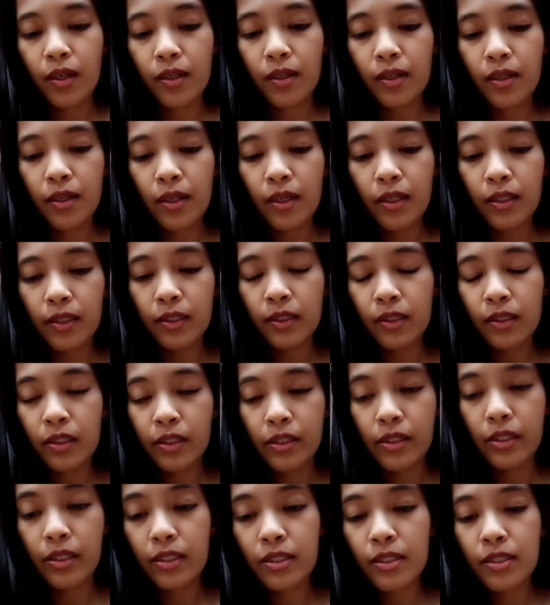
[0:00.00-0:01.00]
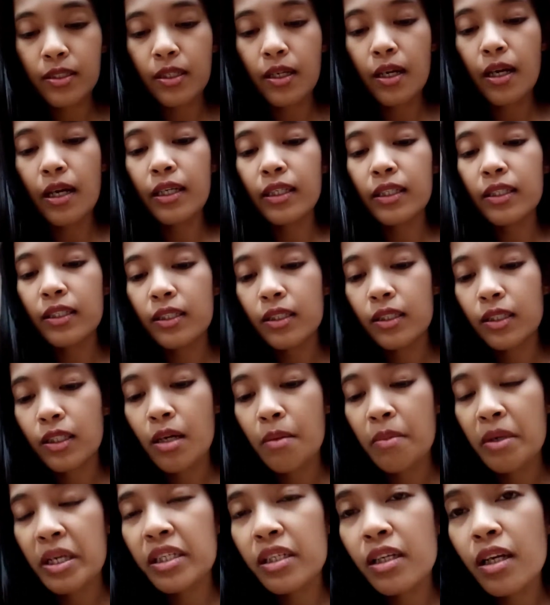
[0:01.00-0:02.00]
Kain guys, kain.
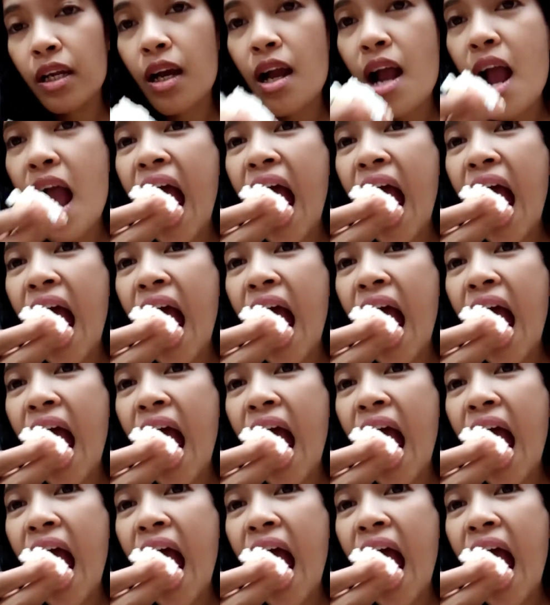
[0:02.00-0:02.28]
Kamay na lang.